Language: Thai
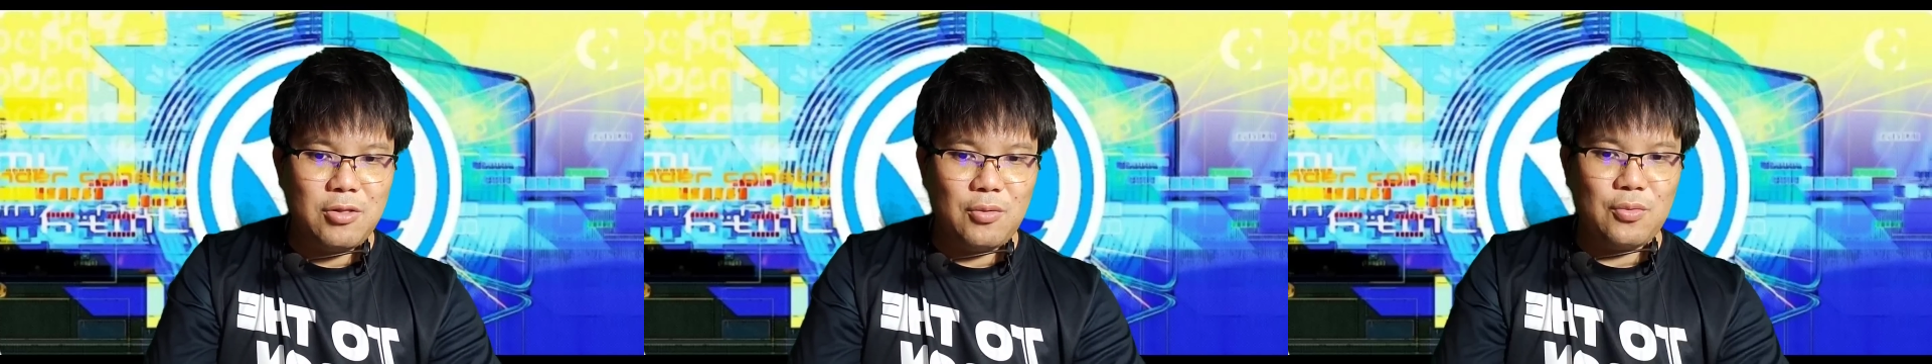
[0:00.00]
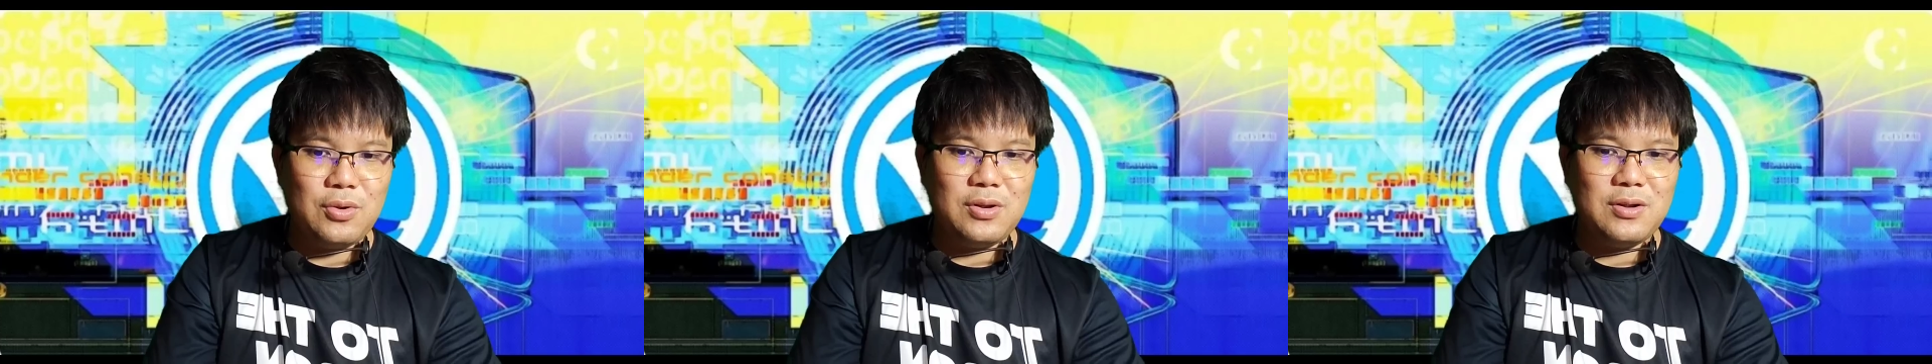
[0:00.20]

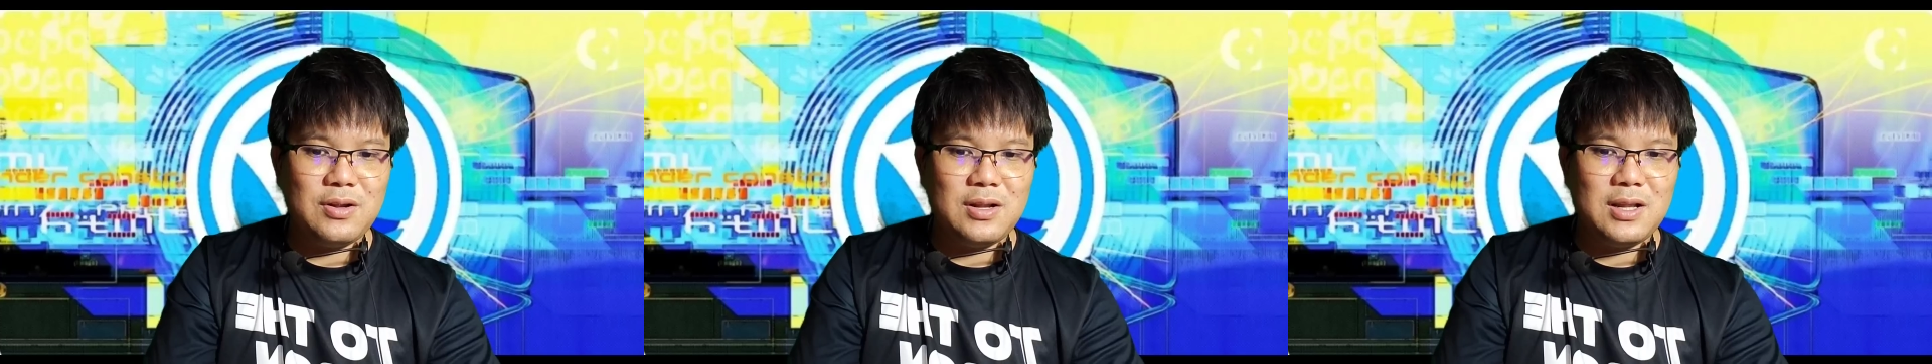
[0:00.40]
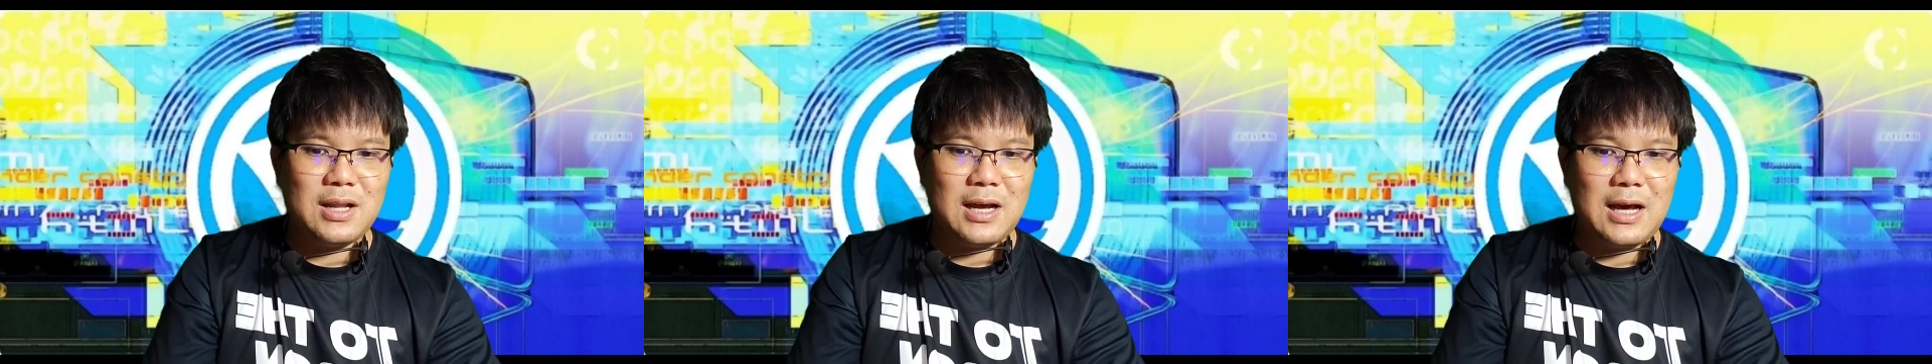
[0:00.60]
ศูนย์
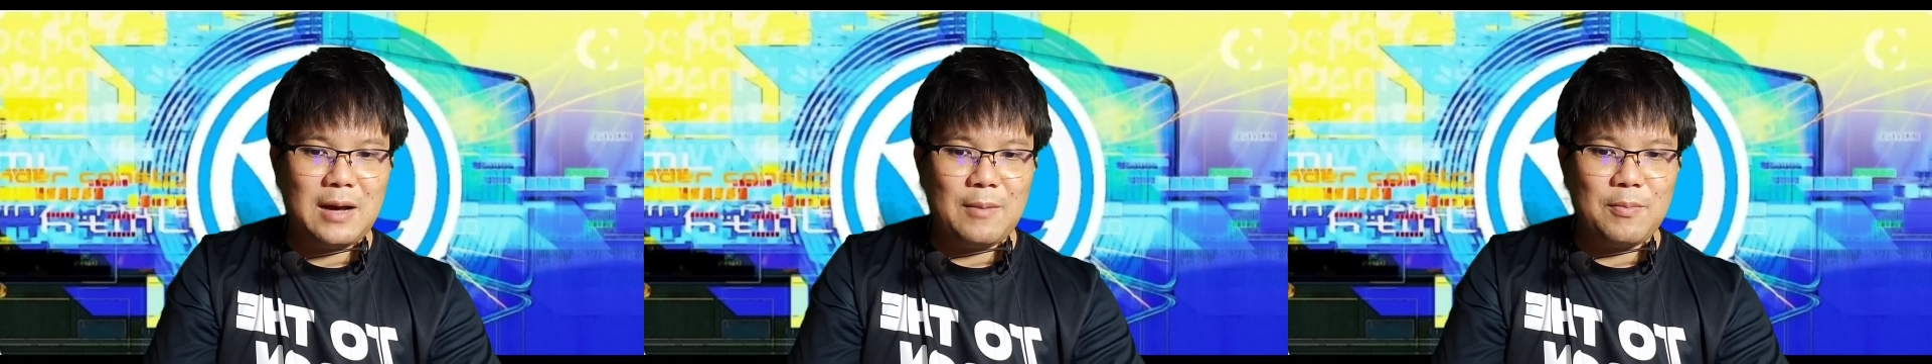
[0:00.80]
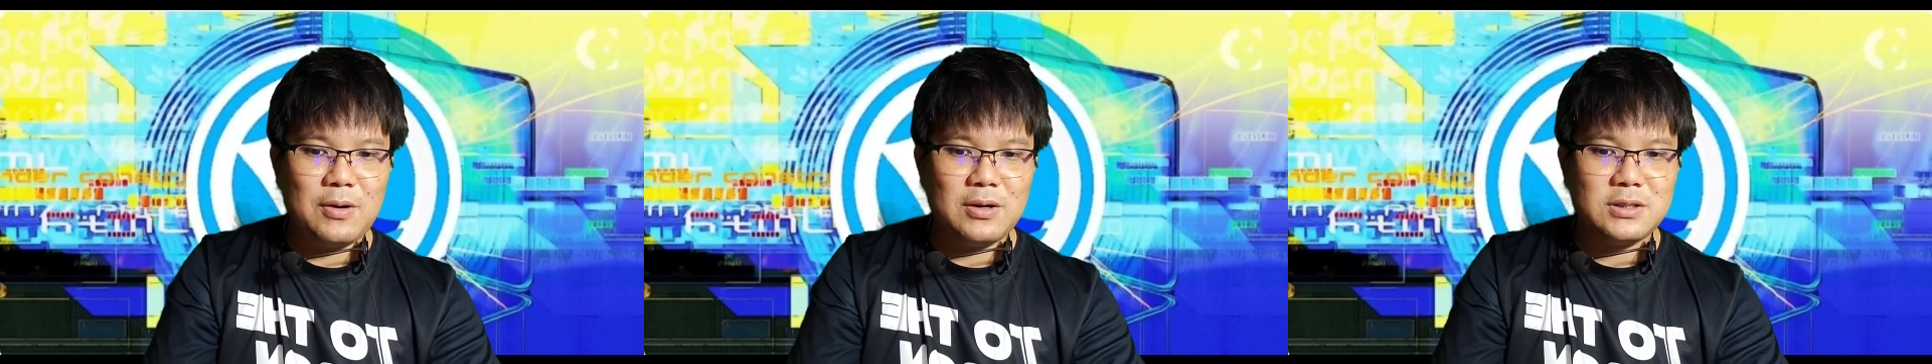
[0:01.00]
นะค
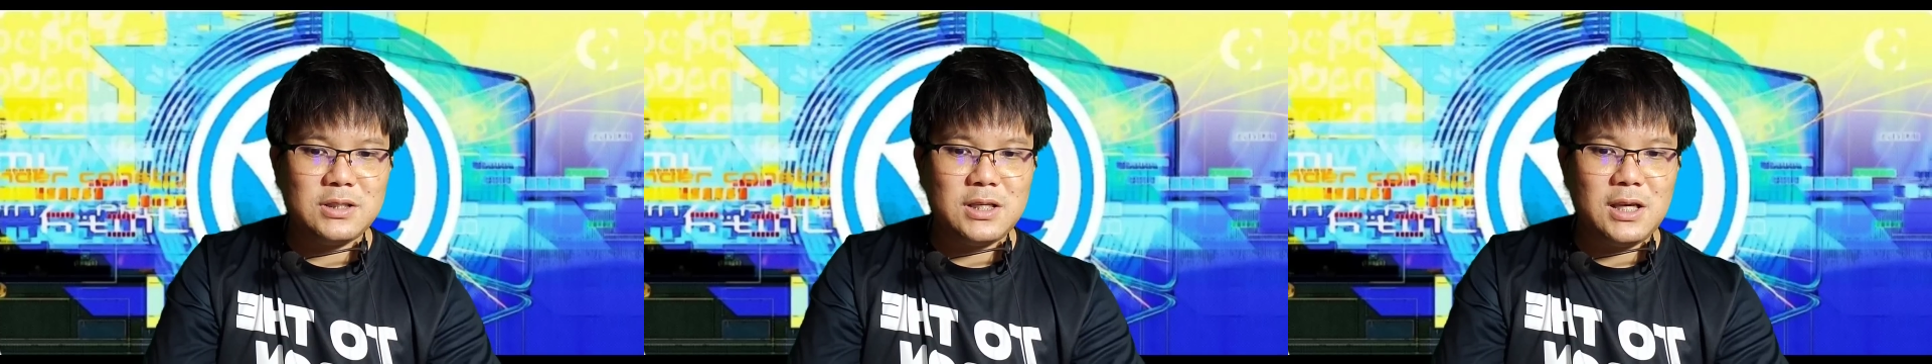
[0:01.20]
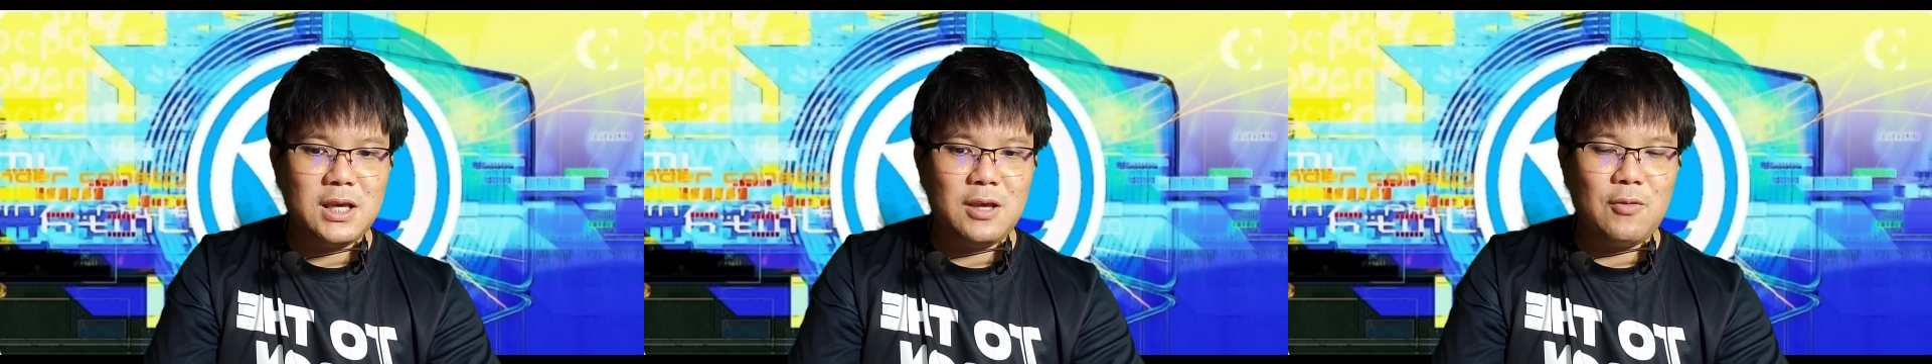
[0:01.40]
รับก็
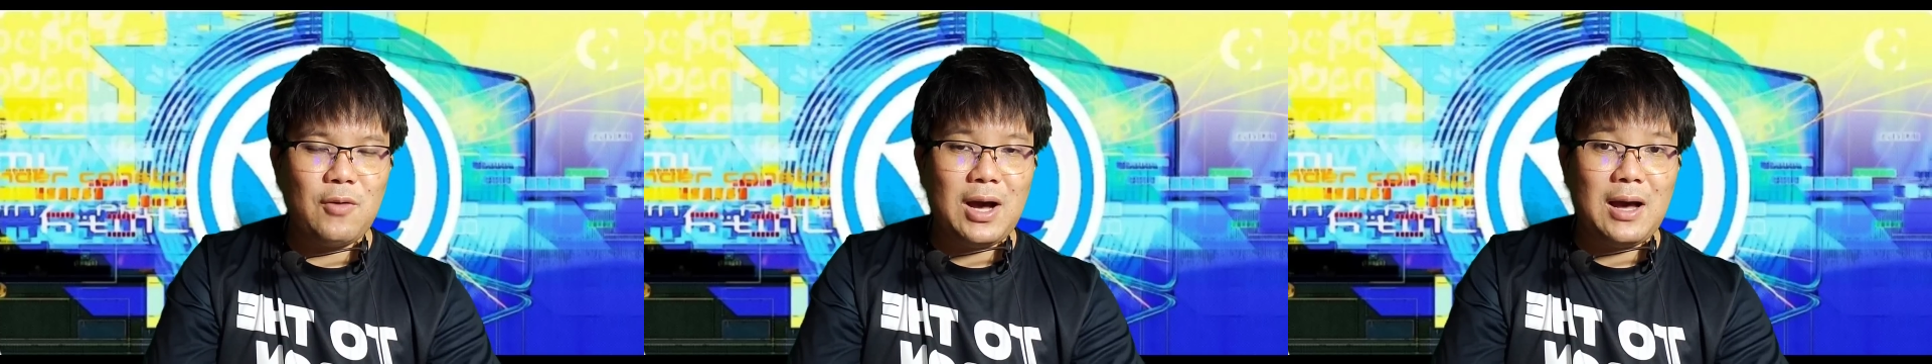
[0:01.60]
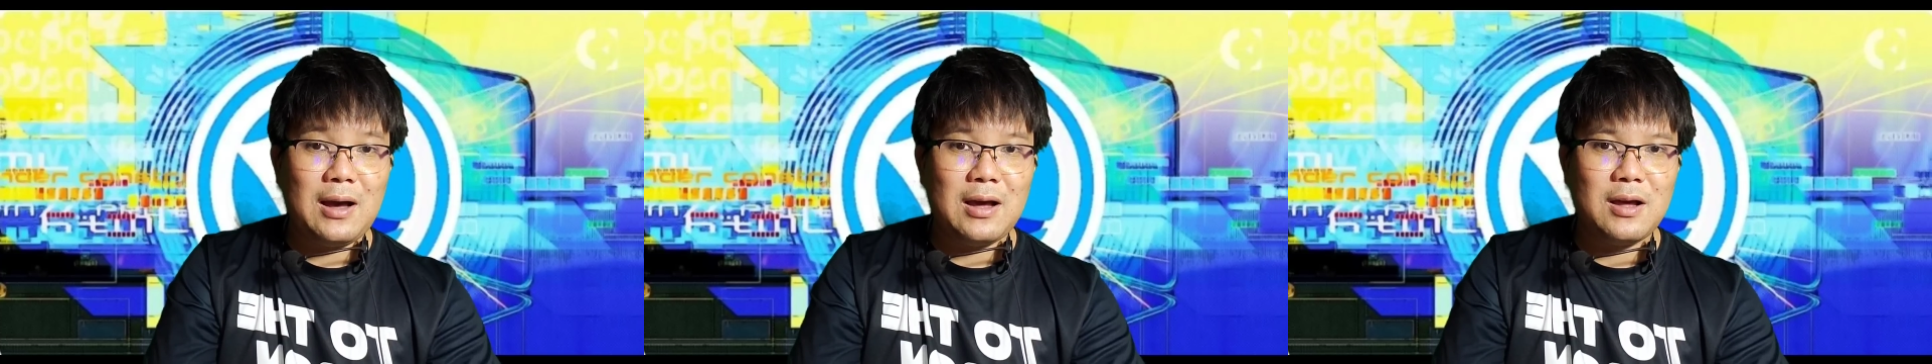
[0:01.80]
ชี้
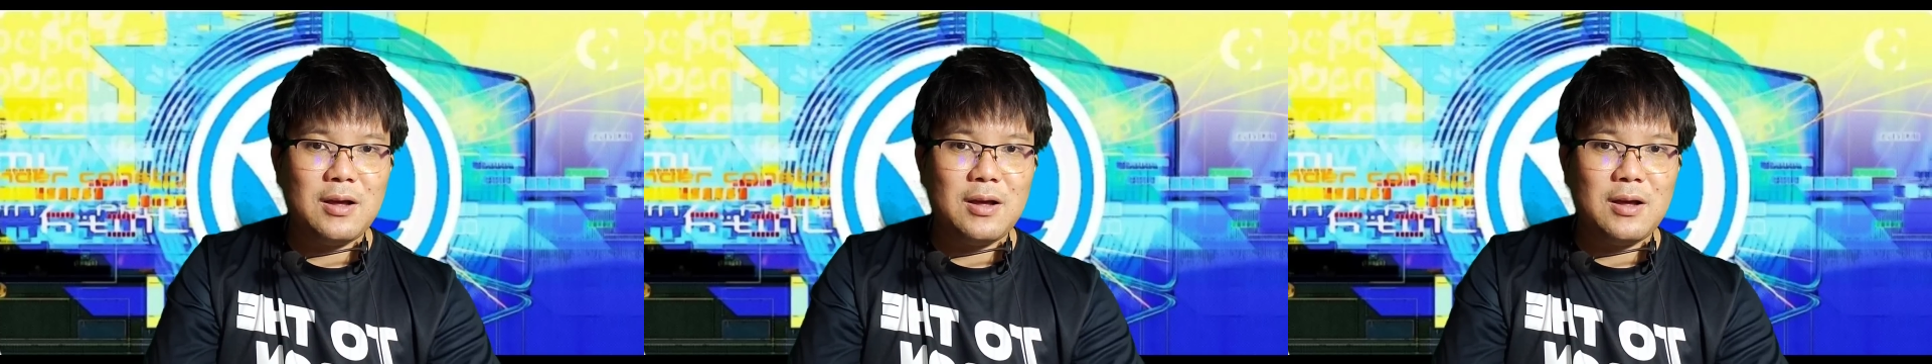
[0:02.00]
ว่า